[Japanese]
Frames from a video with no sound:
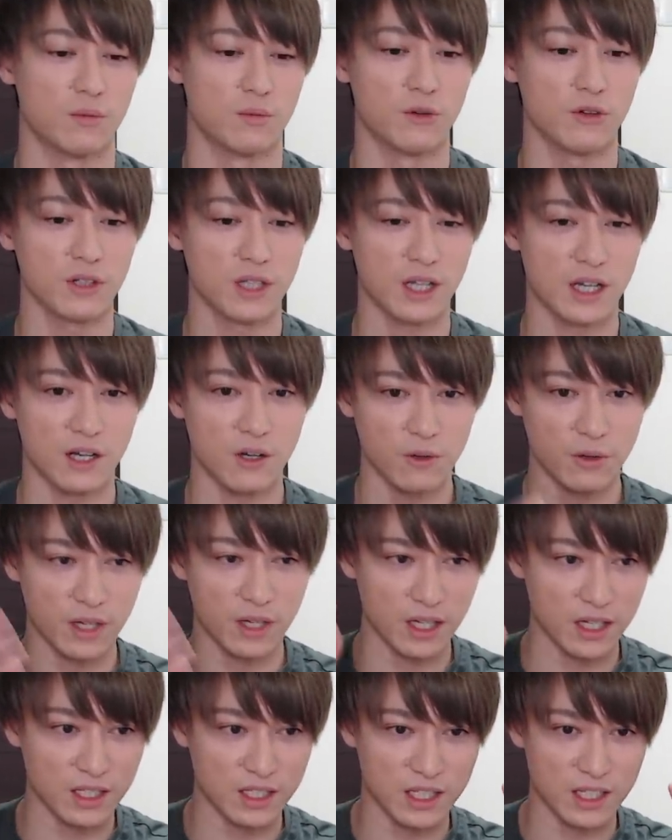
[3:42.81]

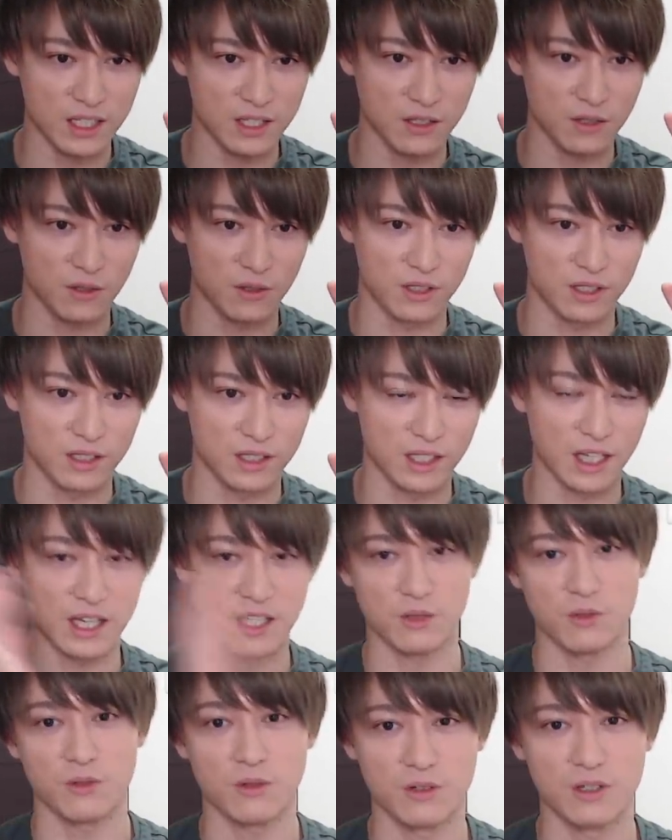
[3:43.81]
モダンオフェアシーズンの最
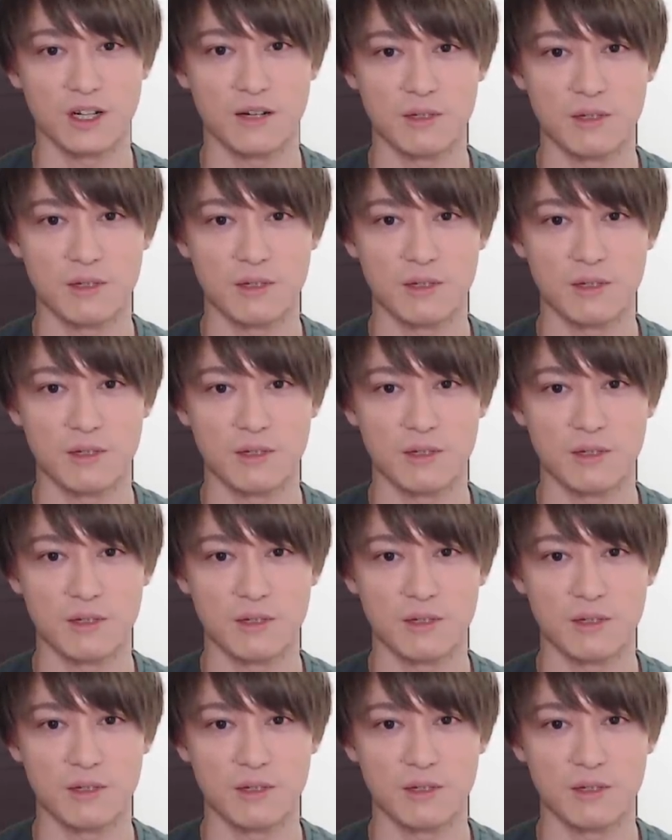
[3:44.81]
初と比